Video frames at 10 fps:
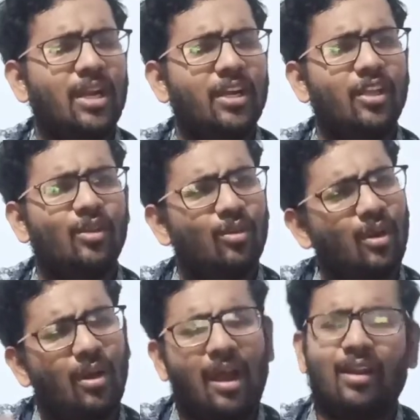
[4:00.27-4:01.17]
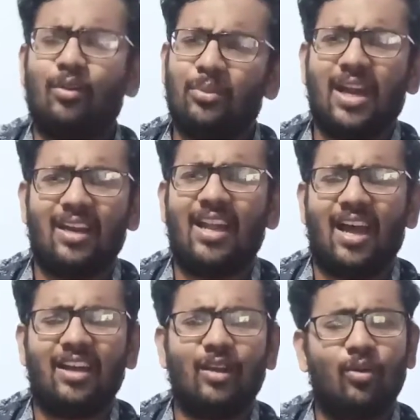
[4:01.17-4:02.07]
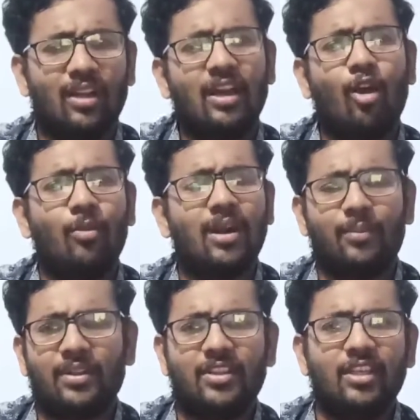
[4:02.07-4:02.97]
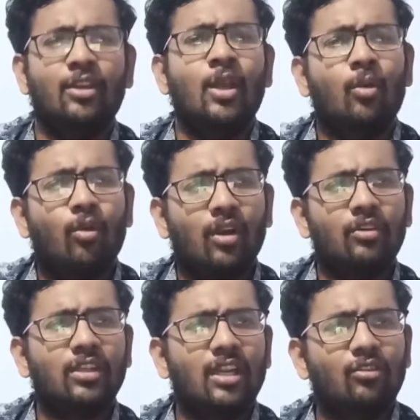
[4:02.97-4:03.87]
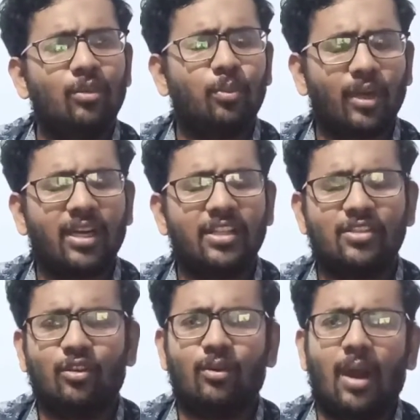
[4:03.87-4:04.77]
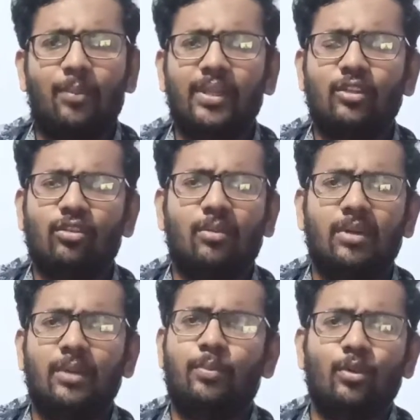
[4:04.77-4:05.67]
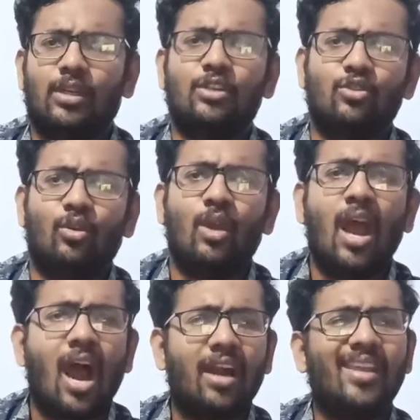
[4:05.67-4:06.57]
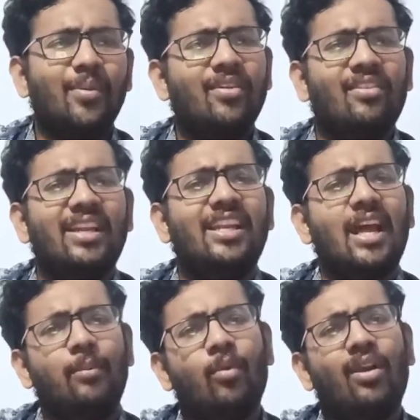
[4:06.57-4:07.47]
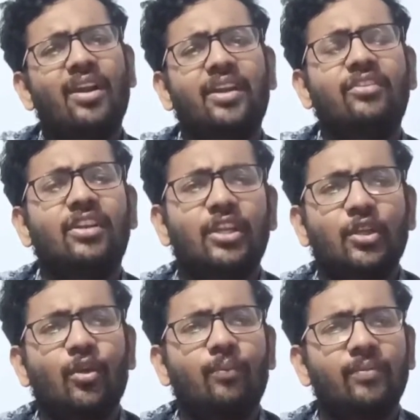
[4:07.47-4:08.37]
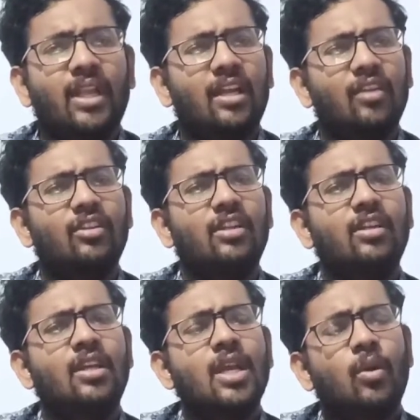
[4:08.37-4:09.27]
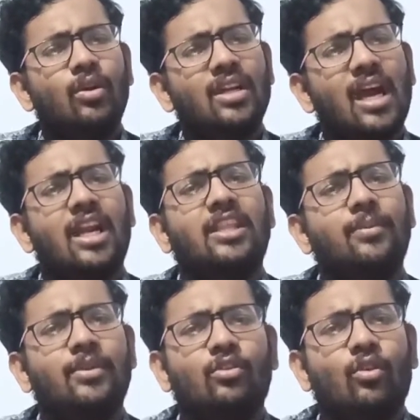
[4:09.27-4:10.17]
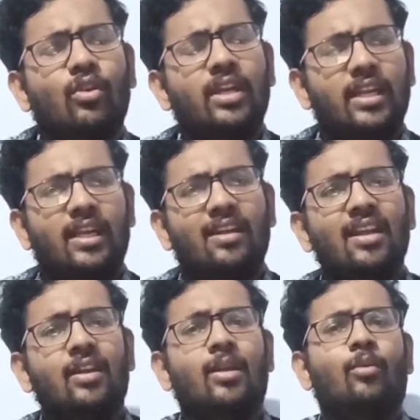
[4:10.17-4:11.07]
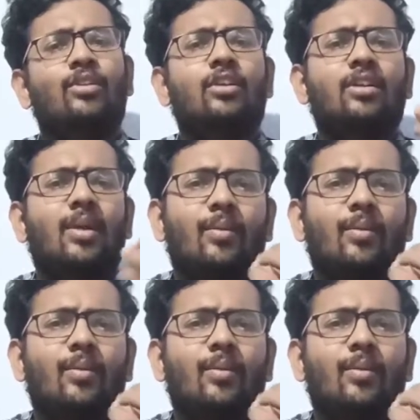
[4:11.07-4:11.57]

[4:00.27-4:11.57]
முன்னாடி ரொம்ப நல்லா ஆகலை உங்களை நான் அவமானப்படுத்தி உங்களை வந்து நான் வந்து புறக்கணித்தோம் அப்படின்னு சொல்ல மாதிரி புறக்கணித்தோம் ஆனால் இப்போ ஒரு வழி இல்லாமல் உங்ககிட்டே வந்து நிற்கும் அதாவது ஒரு காலத்தை பற்றி சொல்கிறோம் இல்லைங்க நம்ம வந்து